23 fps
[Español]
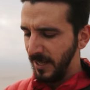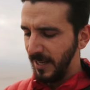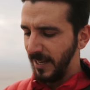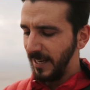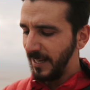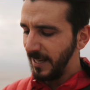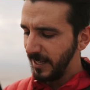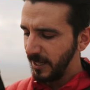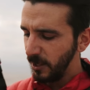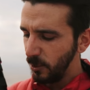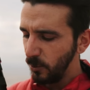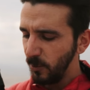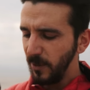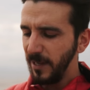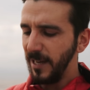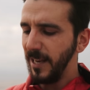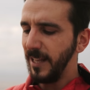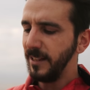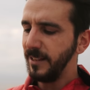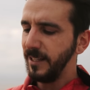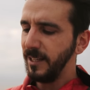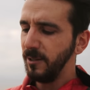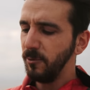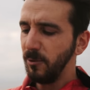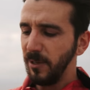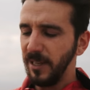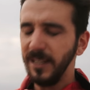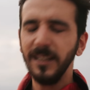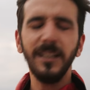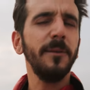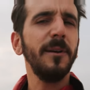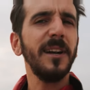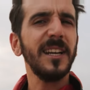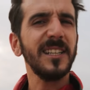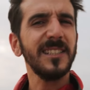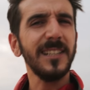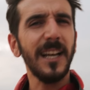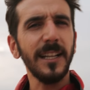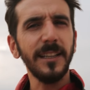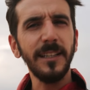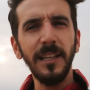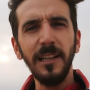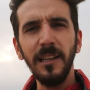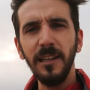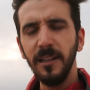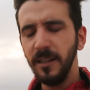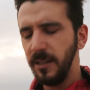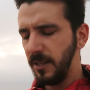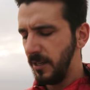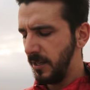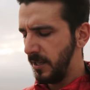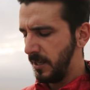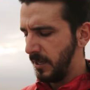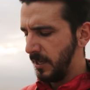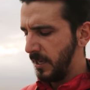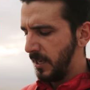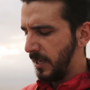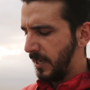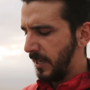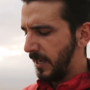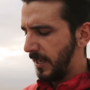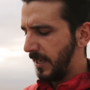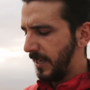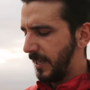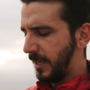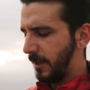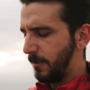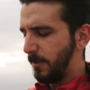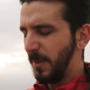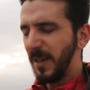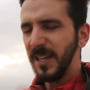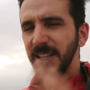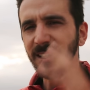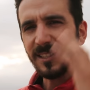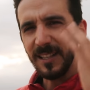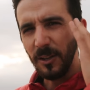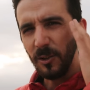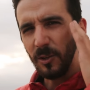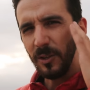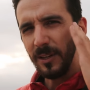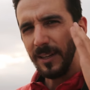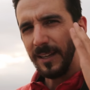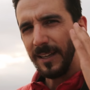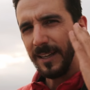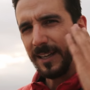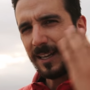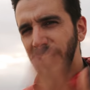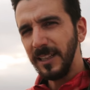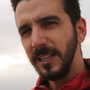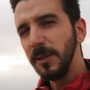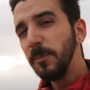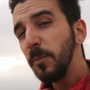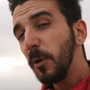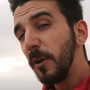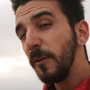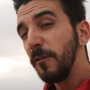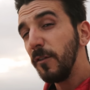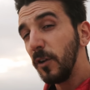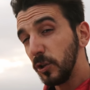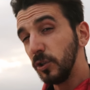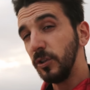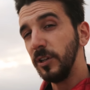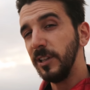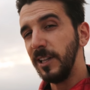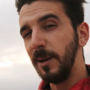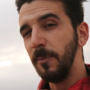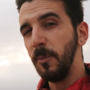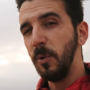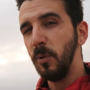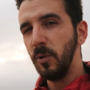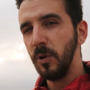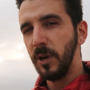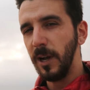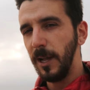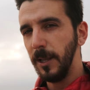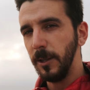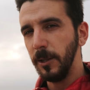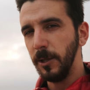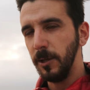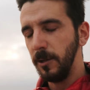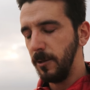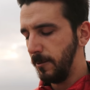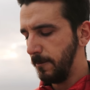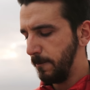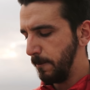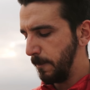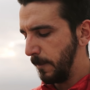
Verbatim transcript: elegir un lente, un lente versátil, eh, pensando en qué tipo de foto estamos buscando.